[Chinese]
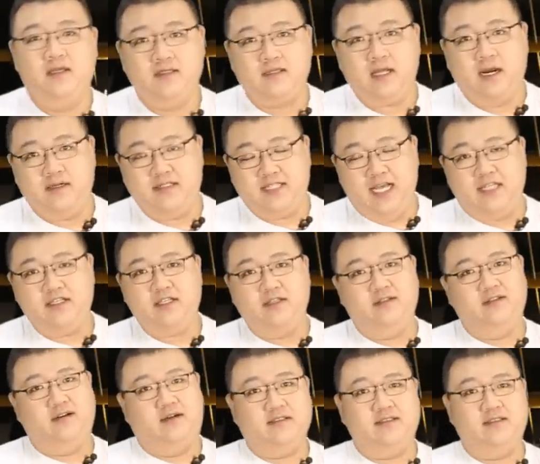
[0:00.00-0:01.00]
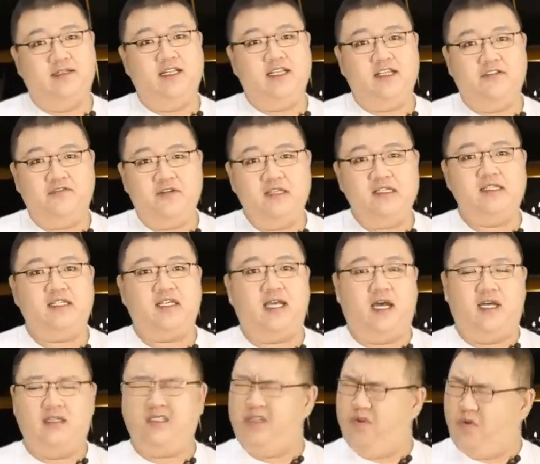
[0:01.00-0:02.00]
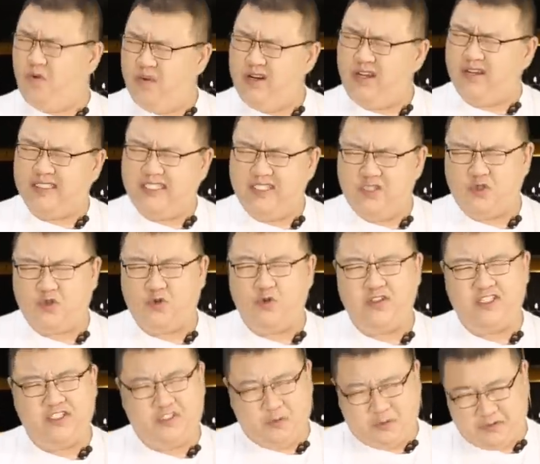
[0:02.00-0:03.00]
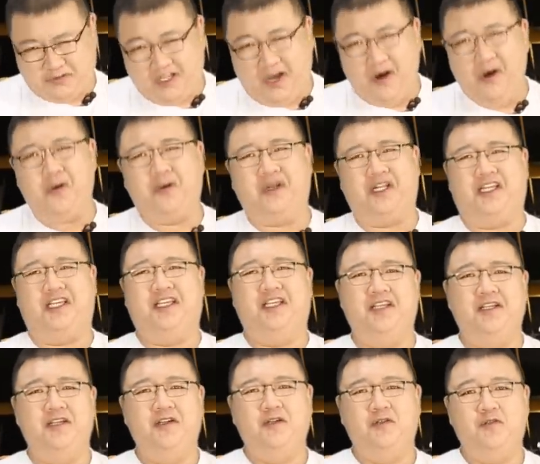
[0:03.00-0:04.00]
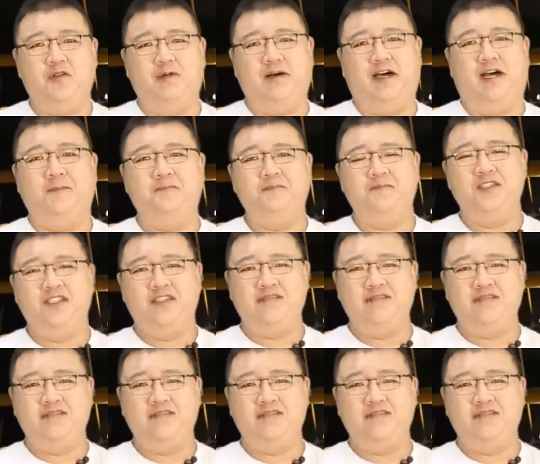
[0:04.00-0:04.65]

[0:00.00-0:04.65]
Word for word: 但是嘉庆冷静了一分析啊，这洪亮吉说的有道理，对吧？